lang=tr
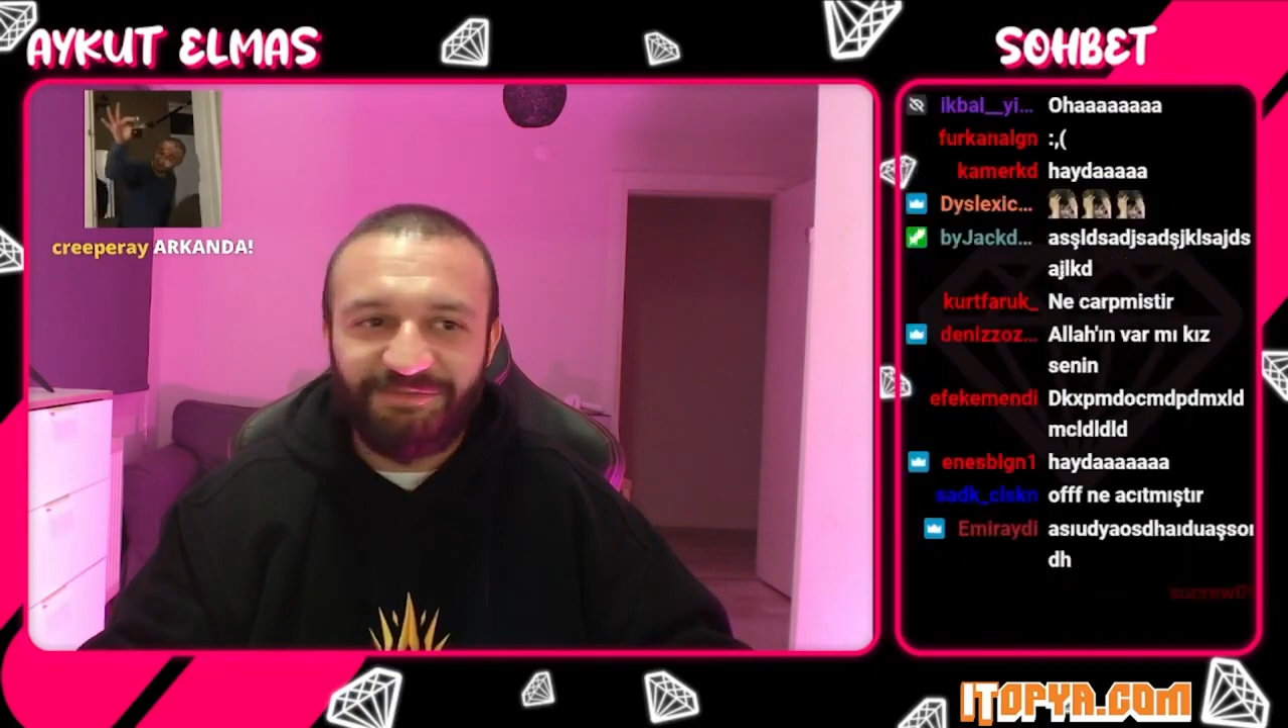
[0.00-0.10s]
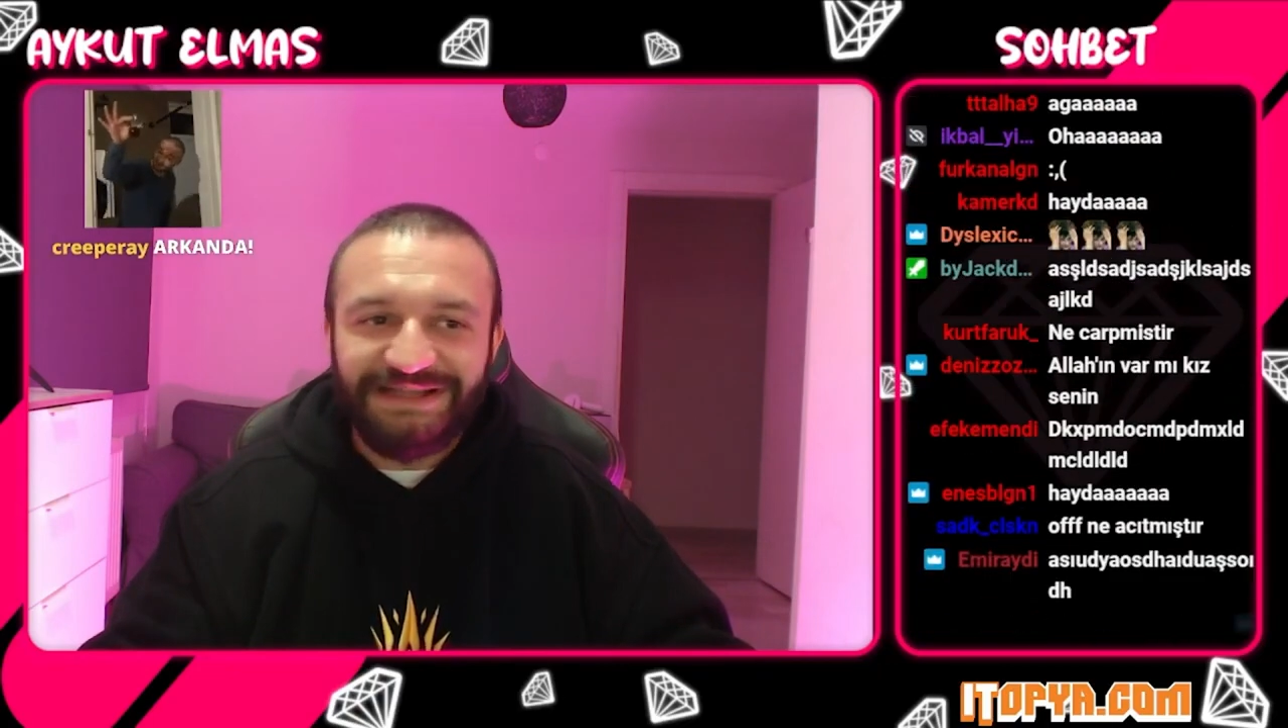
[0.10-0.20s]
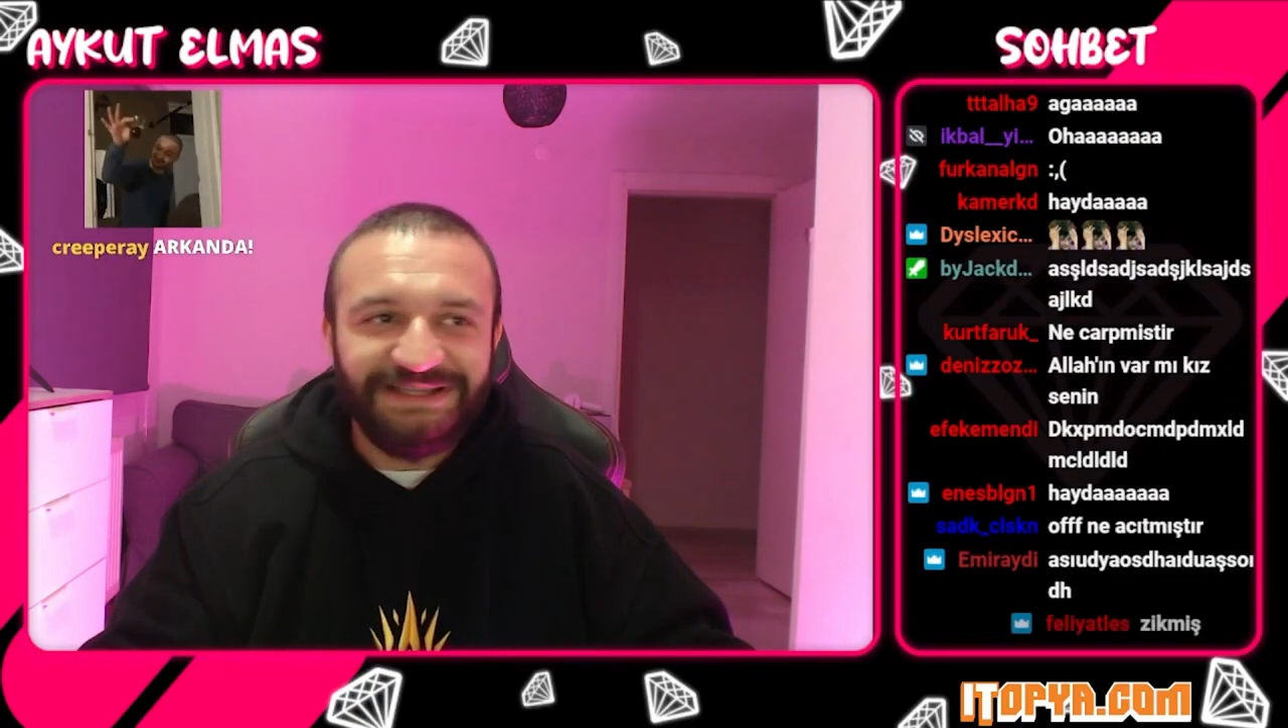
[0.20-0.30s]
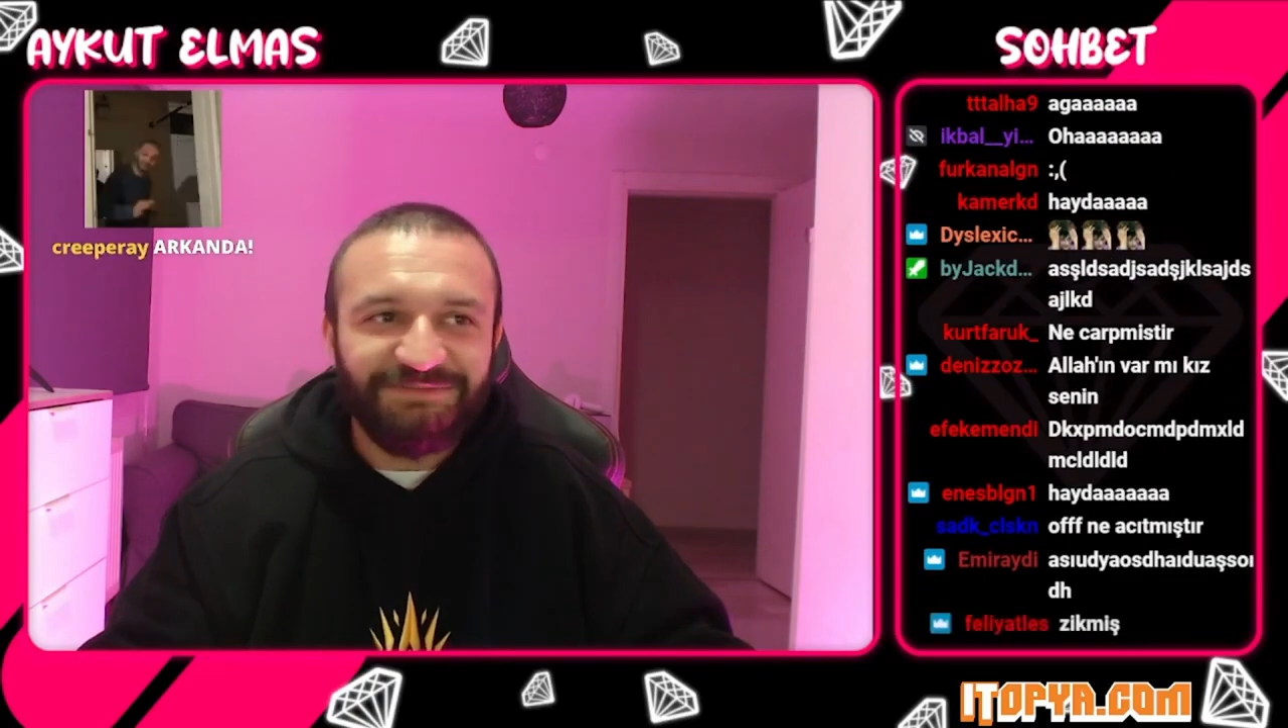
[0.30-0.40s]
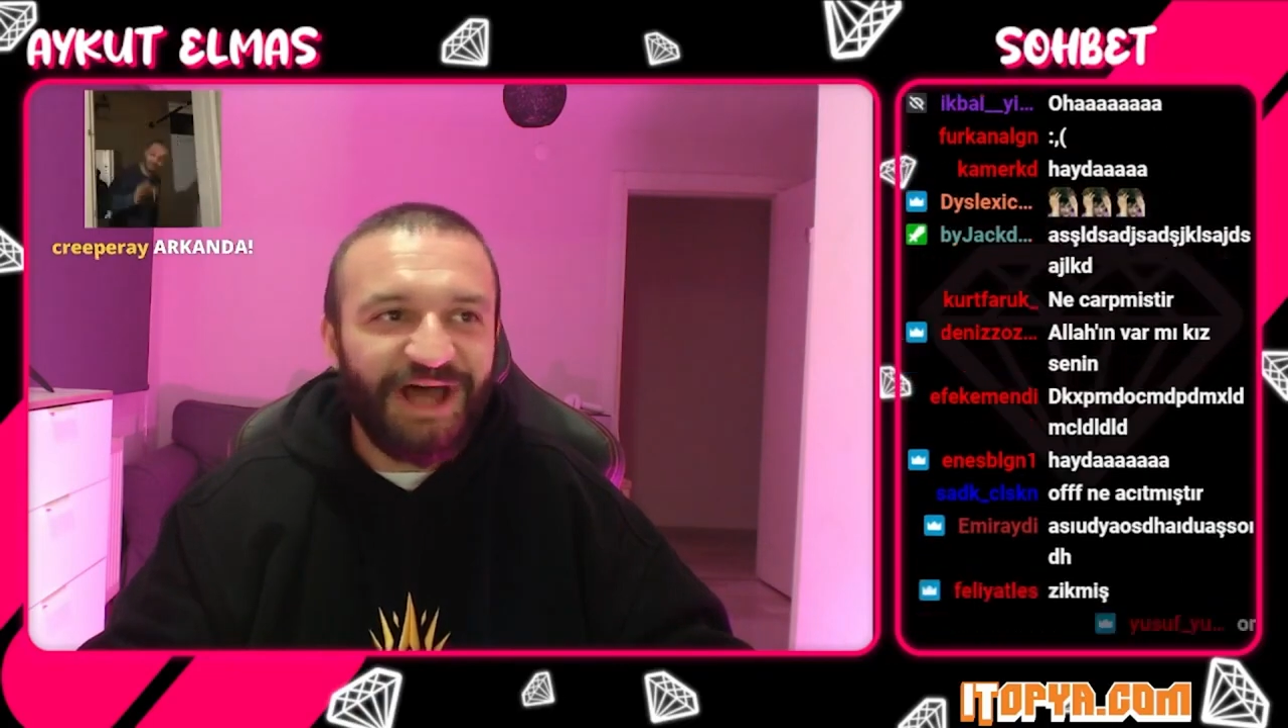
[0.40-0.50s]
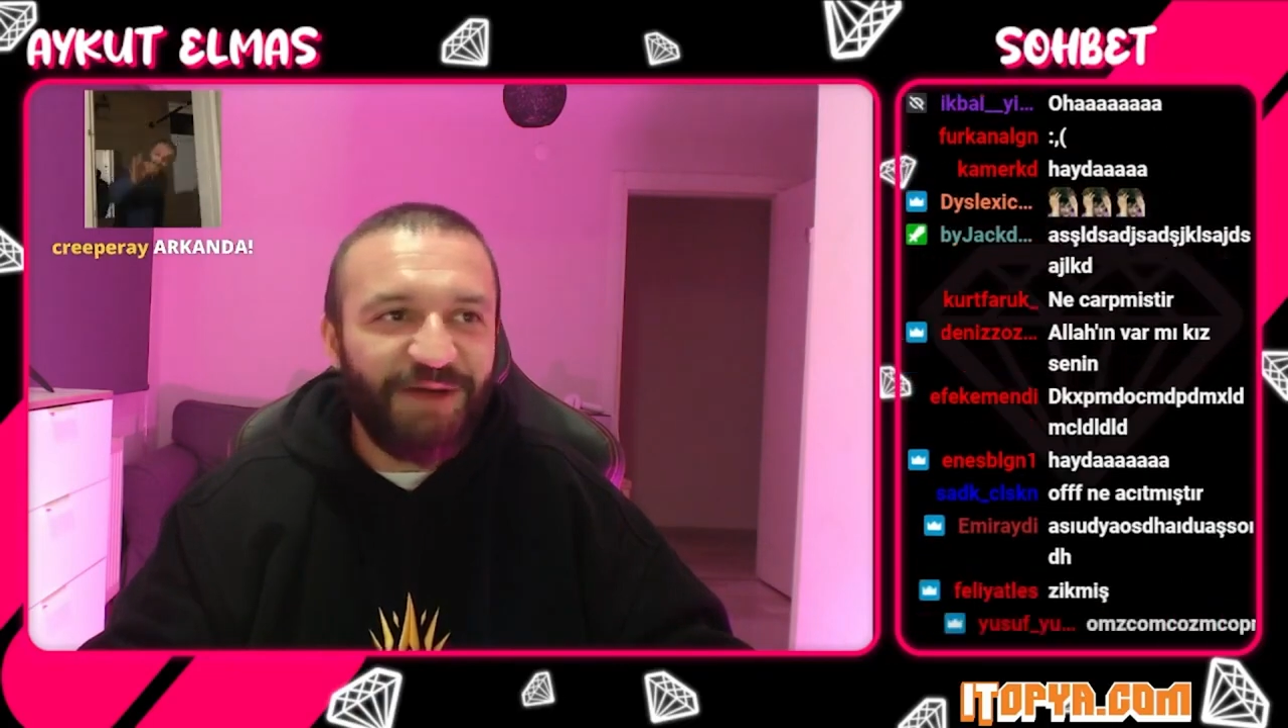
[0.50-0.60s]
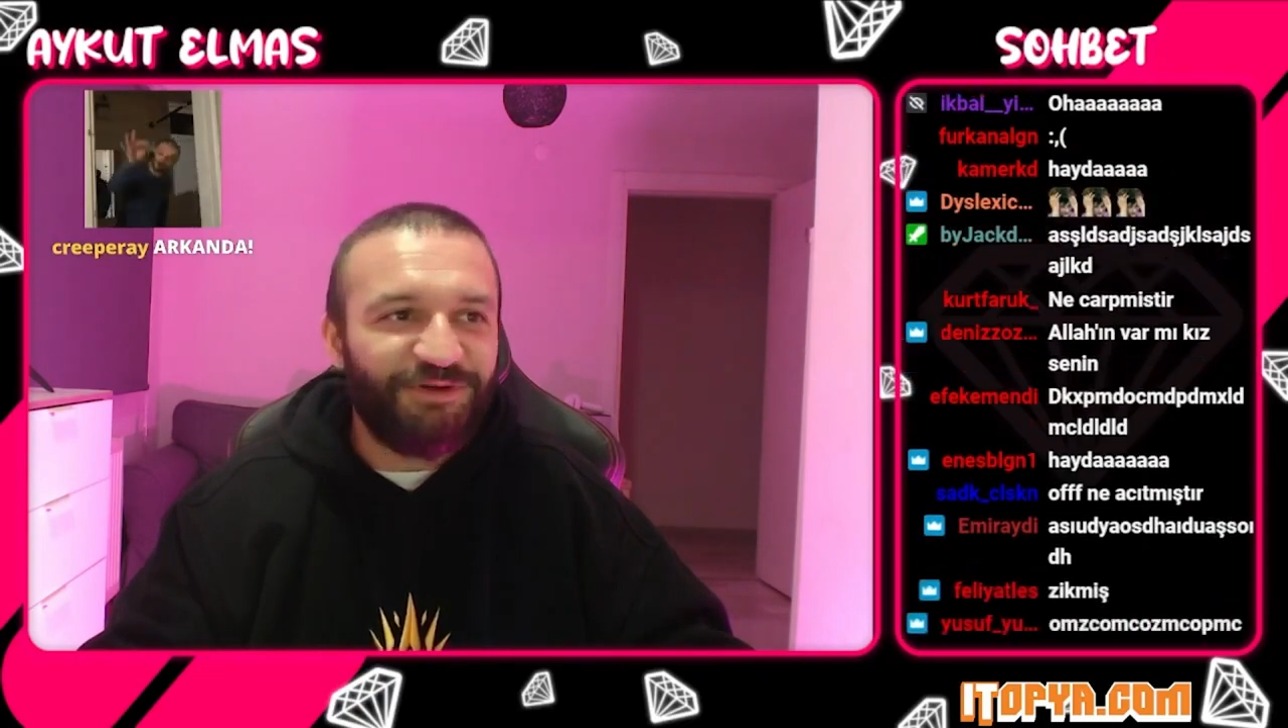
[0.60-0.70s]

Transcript: Ben dedim ne